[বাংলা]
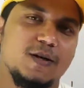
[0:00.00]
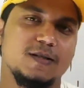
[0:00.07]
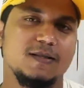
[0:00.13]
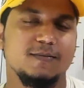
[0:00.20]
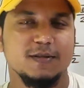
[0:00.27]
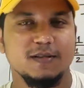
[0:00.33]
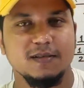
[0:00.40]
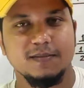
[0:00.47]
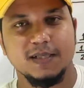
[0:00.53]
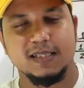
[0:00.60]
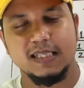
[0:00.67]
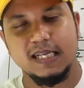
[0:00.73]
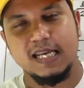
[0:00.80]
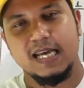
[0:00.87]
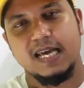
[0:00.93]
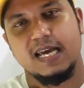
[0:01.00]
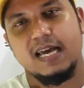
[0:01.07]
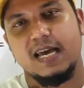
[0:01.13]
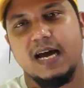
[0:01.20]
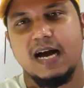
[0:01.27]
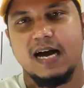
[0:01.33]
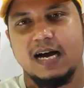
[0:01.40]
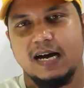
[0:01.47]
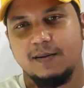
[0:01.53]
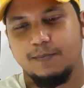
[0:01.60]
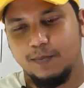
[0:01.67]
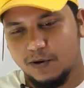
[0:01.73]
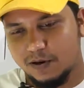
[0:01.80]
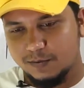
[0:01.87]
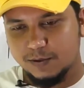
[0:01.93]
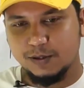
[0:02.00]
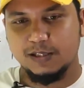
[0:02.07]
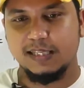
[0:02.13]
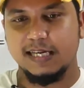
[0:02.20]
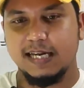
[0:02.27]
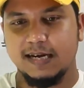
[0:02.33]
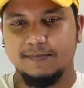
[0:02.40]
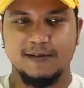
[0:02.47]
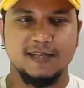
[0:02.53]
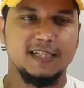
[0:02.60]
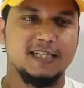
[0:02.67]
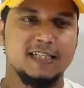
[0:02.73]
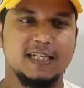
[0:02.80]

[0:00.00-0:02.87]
সহজে বুঝতে পারছেন পরবর্তীতে আপনাদের